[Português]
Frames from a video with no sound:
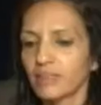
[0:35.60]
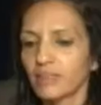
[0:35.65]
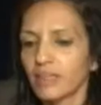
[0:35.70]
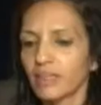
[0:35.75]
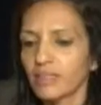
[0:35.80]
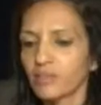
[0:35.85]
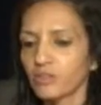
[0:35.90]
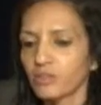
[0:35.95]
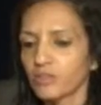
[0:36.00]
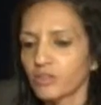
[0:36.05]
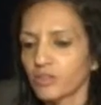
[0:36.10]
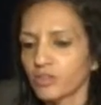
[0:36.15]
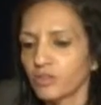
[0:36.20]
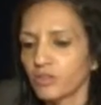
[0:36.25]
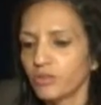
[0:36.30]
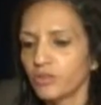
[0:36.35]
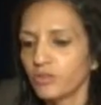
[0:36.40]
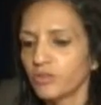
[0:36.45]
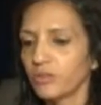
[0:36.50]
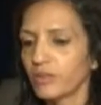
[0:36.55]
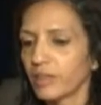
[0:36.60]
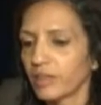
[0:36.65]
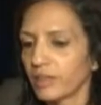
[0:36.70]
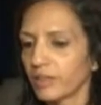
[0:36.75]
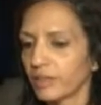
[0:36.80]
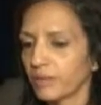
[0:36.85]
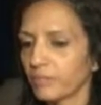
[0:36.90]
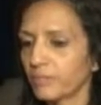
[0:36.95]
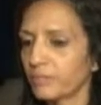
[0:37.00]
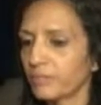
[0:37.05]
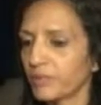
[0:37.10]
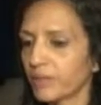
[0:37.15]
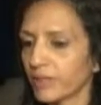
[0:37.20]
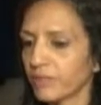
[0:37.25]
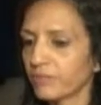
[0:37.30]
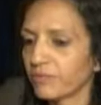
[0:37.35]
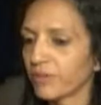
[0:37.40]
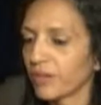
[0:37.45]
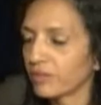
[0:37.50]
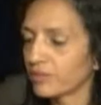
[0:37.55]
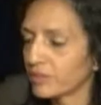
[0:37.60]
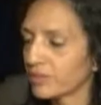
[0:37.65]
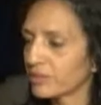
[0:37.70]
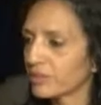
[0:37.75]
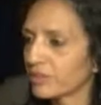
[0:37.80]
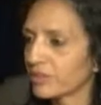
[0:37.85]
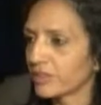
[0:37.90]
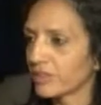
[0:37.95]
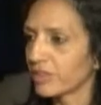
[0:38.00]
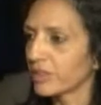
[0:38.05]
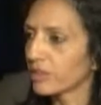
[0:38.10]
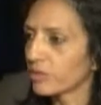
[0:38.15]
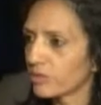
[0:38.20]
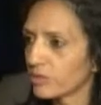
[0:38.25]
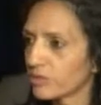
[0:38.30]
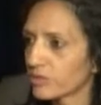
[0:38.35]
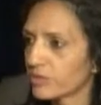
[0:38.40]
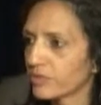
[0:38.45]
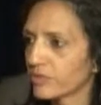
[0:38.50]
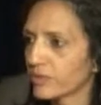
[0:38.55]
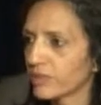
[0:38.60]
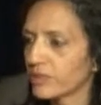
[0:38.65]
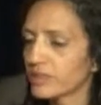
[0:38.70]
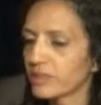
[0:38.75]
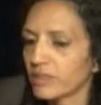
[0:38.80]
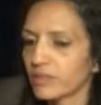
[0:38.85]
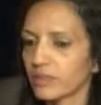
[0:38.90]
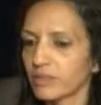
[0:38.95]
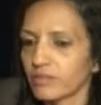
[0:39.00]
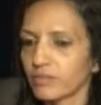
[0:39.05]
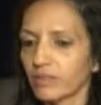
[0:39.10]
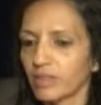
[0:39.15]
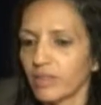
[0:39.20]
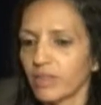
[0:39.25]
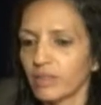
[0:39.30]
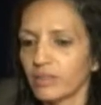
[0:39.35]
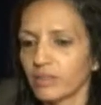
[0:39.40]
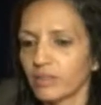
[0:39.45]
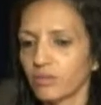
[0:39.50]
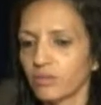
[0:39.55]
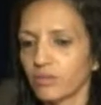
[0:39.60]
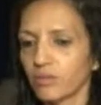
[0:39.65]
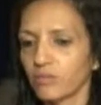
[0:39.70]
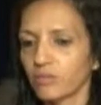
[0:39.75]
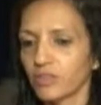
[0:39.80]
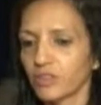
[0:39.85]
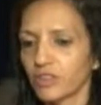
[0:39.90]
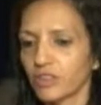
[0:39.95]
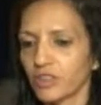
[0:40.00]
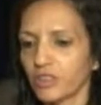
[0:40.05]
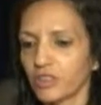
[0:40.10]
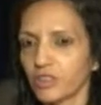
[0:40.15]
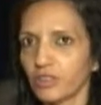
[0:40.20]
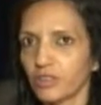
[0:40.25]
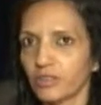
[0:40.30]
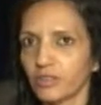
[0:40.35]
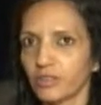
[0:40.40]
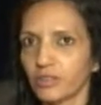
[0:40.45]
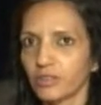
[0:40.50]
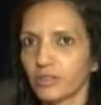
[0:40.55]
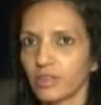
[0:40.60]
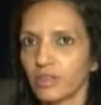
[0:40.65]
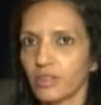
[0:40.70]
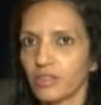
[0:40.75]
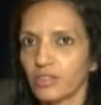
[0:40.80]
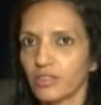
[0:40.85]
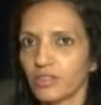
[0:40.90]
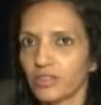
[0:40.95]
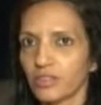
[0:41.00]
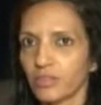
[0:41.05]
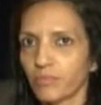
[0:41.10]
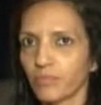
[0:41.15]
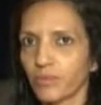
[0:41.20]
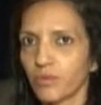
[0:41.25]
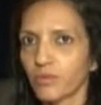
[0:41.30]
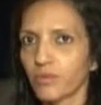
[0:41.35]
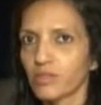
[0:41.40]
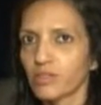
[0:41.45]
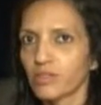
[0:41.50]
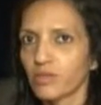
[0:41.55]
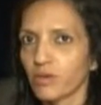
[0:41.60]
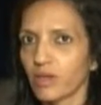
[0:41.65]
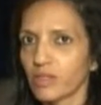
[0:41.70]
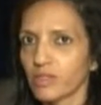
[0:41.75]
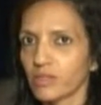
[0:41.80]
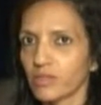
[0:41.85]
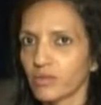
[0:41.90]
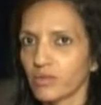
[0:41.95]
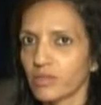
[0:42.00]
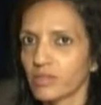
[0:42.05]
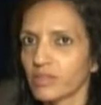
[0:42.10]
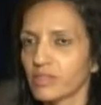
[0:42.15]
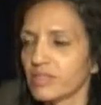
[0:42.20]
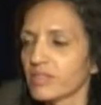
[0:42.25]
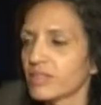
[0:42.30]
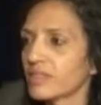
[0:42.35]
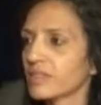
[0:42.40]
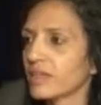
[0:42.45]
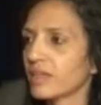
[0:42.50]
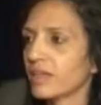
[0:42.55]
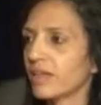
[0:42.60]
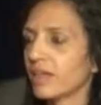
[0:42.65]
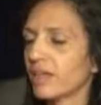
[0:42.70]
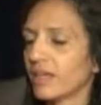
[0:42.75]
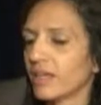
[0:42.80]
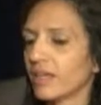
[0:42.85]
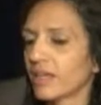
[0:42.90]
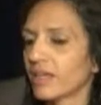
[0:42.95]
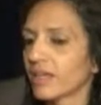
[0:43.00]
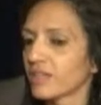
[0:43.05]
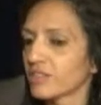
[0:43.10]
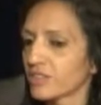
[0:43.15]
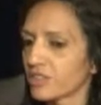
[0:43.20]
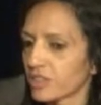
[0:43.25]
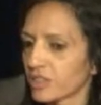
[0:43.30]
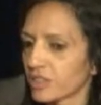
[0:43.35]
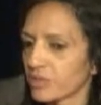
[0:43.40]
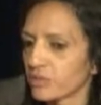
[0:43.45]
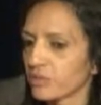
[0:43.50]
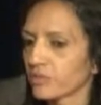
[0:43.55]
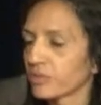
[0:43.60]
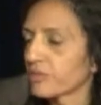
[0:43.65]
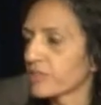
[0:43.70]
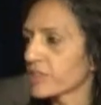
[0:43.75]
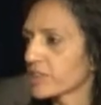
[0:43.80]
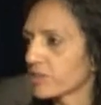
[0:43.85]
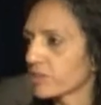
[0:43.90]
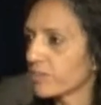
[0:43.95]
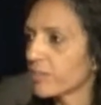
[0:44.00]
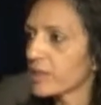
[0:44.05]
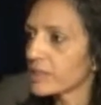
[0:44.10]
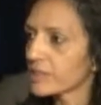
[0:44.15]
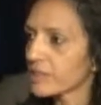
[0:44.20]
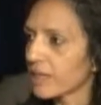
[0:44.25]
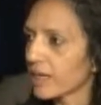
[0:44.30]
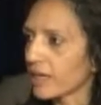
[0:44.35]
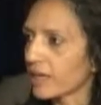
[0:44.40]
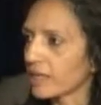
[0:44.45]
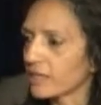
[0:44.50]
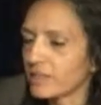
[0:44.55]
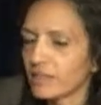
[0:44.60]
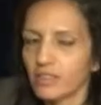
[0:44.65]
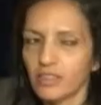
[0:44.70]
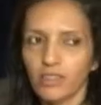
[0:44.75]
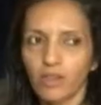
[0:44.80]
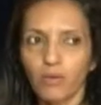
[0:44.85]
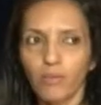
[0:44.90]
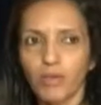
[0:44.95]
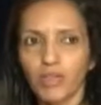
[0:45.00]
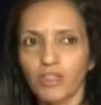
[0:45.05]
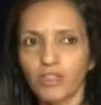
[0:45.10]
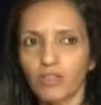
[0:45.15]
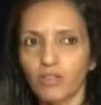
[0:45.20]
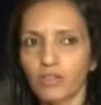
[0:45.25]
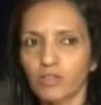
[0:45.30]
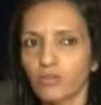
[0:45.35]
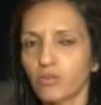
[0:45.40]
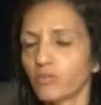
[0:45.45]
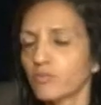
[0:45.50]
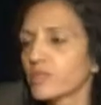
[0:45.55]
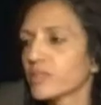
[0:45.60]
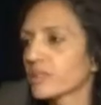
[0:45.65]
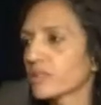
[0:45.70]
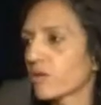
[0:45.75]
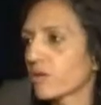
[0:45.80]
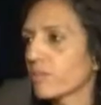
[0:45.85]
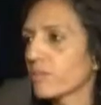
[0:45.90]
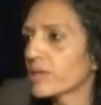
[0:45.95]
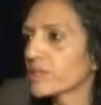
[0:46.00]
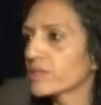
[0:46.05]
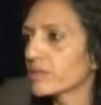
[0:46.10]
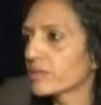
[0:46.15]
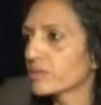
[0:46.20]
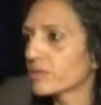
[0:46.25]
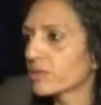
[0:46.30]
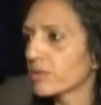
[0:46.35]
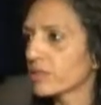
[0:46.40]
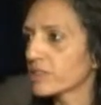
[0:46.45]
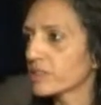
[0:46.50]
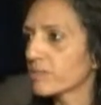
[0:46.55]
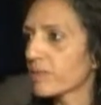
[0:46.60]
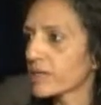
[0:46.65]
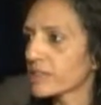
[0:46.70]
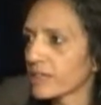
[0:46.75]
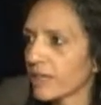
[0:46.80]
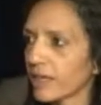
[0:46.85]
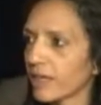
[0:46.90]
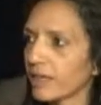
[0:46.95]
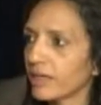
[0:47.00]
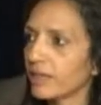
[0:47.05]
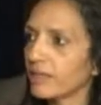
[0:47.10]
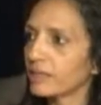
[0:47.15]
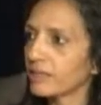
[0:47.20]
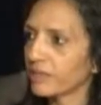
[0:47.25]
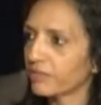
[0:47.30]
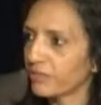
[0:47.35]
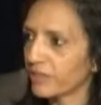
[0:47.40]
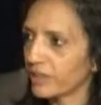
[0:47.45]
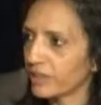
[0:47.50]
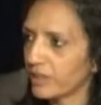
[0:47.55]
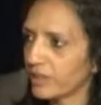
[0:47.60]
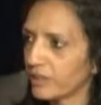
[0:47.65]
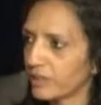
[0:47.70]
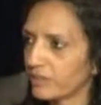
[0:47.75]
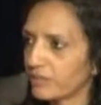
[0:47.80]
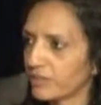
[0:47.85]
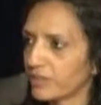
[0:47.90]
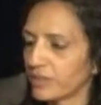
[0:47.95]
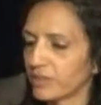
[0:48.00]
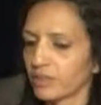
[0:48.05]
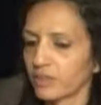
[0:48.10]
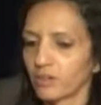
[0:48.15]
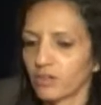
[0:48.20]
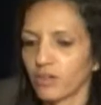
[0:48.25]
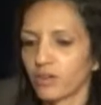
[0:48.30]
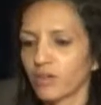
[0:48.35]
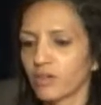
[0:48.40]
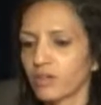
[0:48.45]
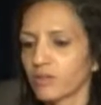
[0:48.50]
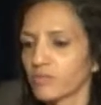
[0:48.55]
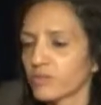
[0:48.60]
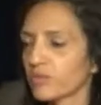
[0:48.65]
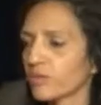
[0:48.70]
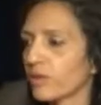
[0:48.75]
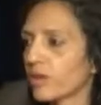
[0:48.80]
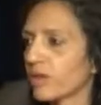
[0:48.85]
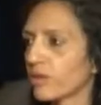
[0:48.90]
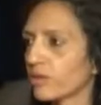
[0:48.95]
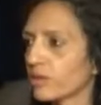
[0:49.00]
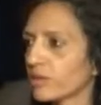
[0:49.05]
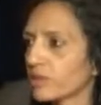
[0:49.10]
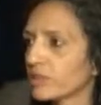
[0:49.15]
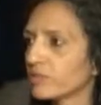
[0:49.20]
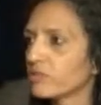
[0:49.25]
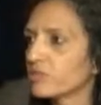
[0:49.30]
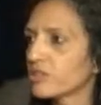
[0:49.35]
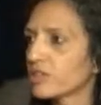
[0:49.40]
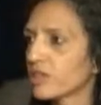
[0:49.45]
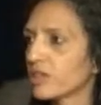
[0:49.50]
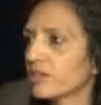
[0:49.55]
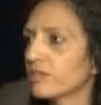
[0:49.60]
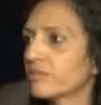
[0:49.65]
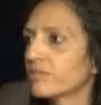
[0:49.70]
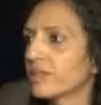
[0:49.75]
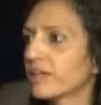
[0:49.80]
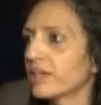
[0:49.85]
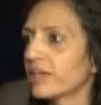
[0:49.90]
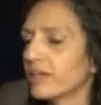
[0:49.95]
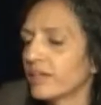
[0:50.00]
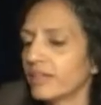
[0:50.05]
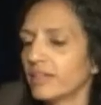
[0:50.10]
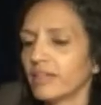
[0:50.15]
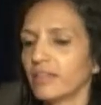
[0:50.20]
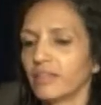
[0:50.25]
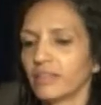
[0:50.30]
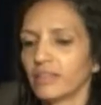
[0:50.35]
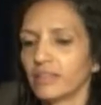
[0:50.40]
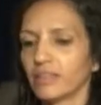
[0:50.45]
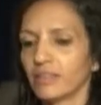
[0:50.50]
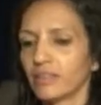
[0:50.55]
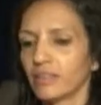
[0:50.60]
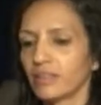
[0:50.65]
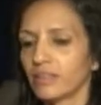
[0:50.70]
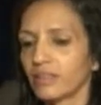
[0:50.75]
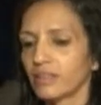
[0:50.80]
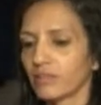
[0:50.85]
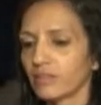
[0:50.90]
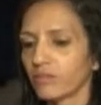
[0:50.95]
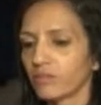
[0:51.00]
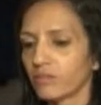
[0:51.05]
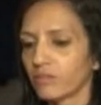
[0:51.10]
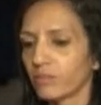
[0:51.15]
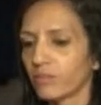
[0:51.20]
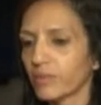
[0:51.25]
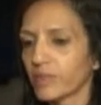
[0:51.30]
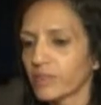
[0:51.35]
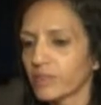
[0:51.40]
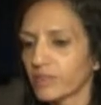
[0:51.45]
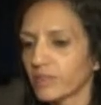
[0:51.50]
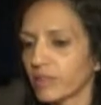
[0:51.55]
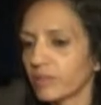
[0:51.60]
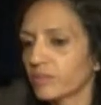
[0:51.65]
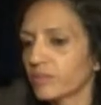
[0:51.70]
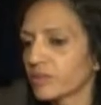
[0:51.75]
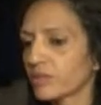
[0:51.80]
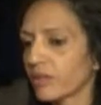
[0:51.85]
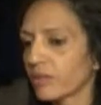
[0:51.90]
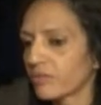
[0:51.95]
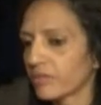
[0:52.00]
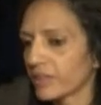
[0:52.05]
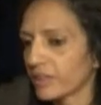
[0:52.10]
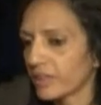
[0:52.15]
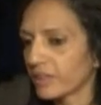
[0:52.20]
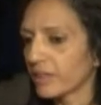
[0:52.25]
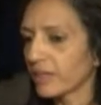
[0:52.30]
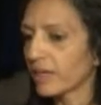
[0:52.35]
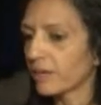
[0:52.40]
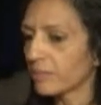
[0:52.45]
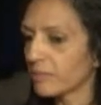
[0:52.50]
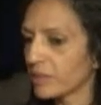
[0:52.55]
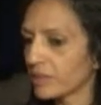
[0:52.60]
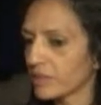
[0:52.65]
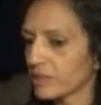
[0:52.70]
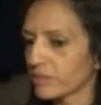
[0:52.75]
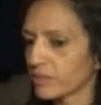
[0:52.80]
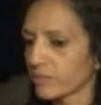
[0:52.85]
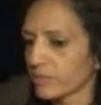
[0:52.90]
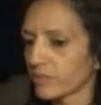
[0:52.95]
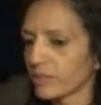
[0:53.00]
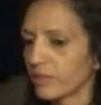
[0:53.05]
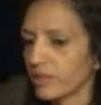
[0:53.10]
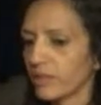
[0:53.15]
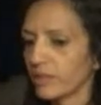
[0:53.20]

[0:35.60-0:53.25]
ideia surgiu é, pela falta de recurso financeiro, né? Então, como a gente tinha poucas doações, é, a gente resolveu fazer um bazar. Inicialmente, nós come começamos com esse bazar na Feira Livre. Colocamos uma lona no chão, né? E começamos a vender lá mesmo.